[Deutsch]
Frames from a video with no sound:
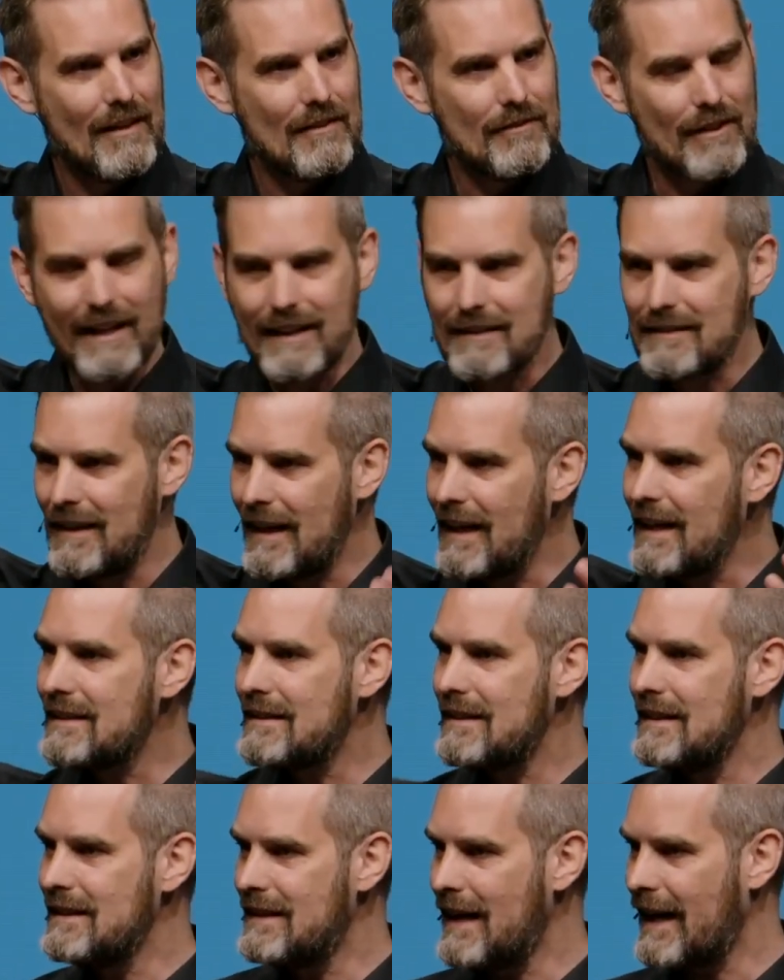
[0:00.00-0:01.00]
Vielleicht dort
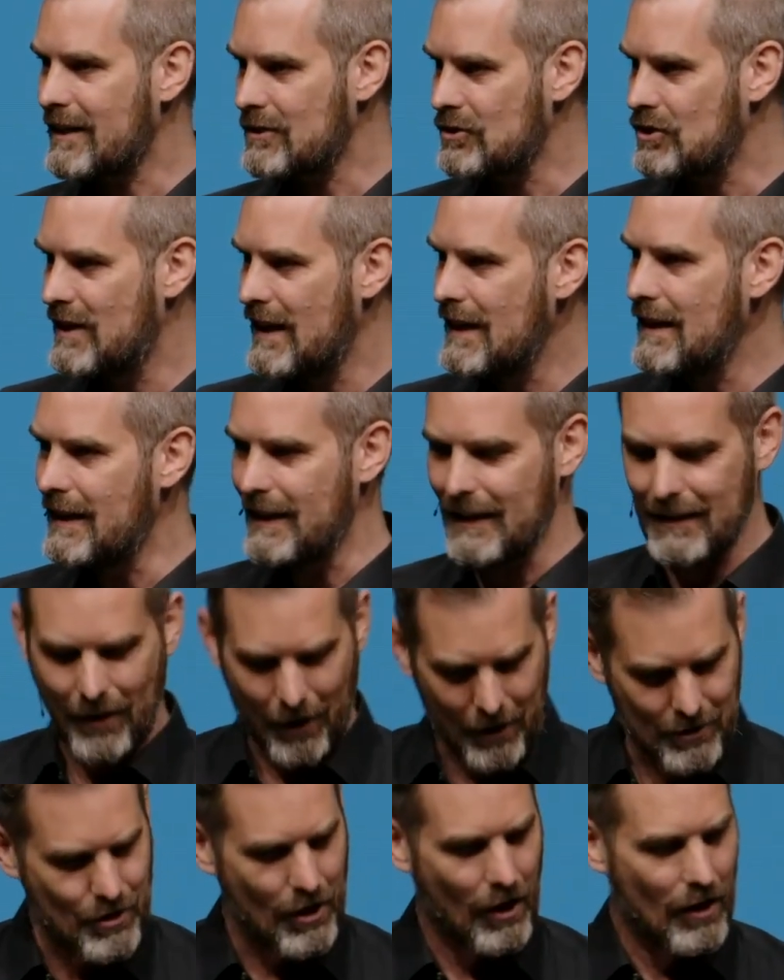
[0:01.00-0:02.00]
in dieser Stille
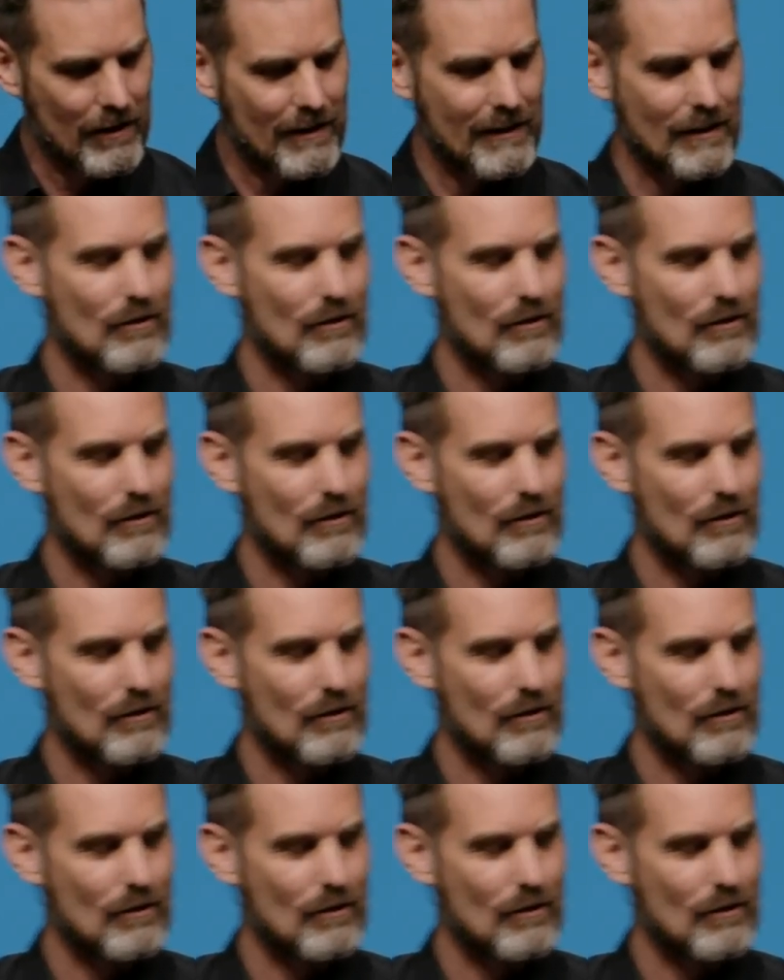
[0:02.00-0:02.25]
gehst du an